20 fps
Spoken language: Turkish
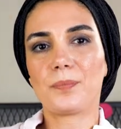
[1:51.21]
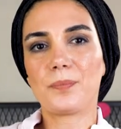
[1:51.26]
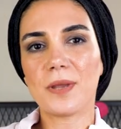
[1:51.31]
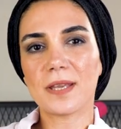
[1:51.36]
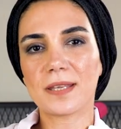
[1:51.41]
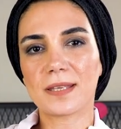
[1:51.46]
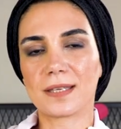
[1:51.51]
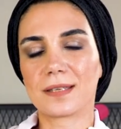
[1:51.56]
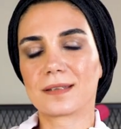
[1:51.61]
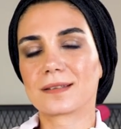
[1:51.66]

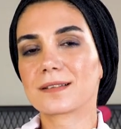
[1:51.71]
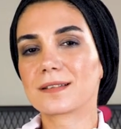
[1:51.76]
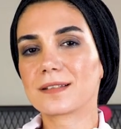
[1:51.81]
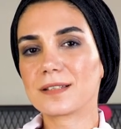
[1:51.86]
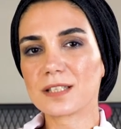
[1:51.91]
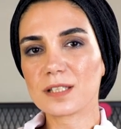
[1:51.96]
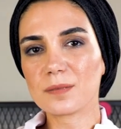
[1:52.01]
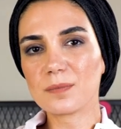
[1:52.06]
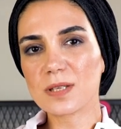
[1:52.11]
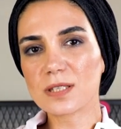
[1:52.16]
Peki
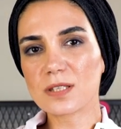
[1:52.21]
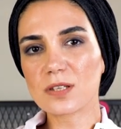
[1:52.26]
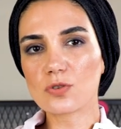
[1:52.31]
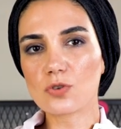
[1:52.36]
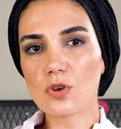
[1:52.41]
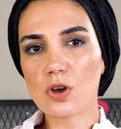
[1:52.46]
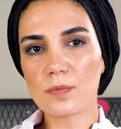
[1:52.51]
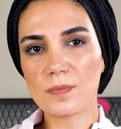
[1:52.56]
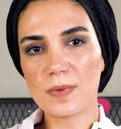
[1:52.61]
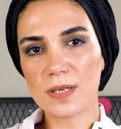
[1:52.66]
kırılması
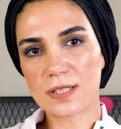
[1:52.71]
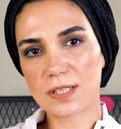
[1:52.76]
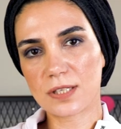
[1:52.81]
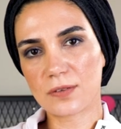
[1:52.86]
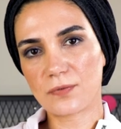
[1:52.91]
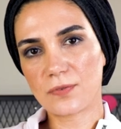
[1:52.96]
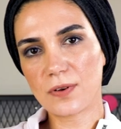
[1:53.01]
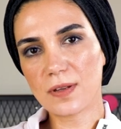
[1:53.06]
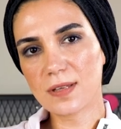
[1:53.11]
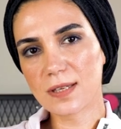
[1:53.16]
zor bir
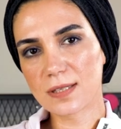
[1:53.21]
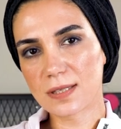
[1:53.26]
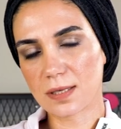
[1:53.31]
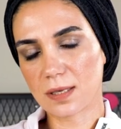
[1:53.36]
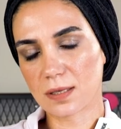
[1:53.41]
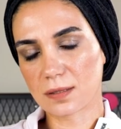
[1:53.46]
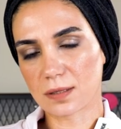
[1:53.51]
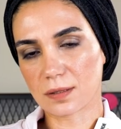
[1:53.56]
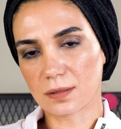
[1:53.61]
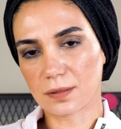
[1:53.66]
şifre nasıl
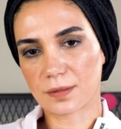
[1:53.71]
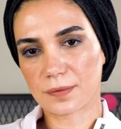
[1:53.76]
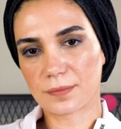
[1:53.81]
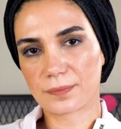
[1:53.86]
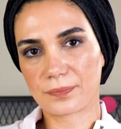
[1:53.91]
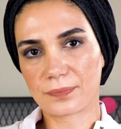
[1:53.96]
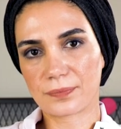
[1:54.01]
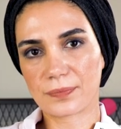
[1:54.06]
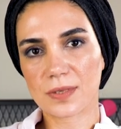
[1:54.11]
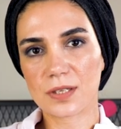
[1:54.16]
yazılır?
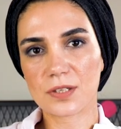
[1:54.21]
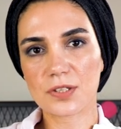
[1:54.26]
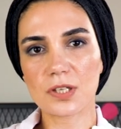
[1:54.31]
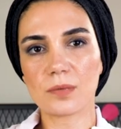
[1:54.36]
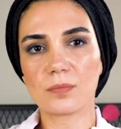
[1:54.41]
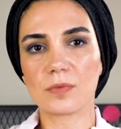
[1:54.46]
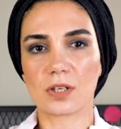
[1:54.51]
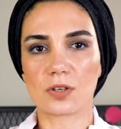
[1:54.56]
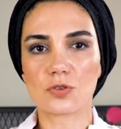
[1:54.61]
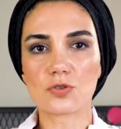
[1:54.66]

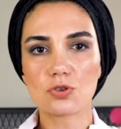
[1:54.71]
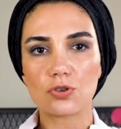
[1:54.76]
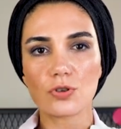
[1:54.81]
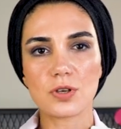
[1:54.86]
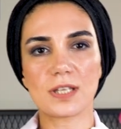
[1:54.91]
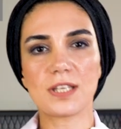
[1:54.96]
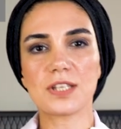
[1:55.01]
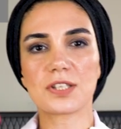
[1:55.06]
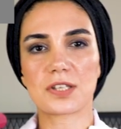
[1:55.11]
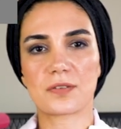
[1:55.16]
Şimdi şu
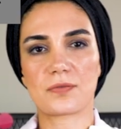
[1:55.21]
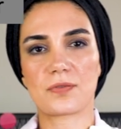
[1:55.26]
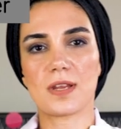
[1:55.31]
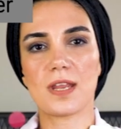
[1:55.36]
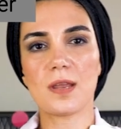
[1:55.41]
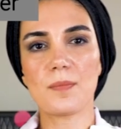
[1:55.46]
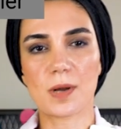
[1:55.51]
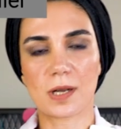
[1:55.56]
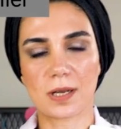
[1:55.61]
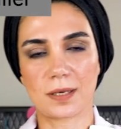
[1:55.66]
iki
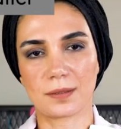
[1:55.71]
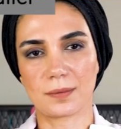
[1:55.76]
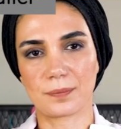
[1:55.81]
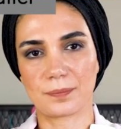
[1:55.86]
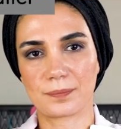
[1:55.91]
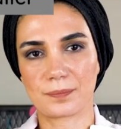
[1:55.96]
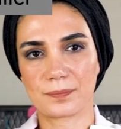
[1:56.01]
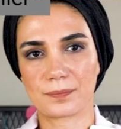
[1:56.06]
şifreye bakalım.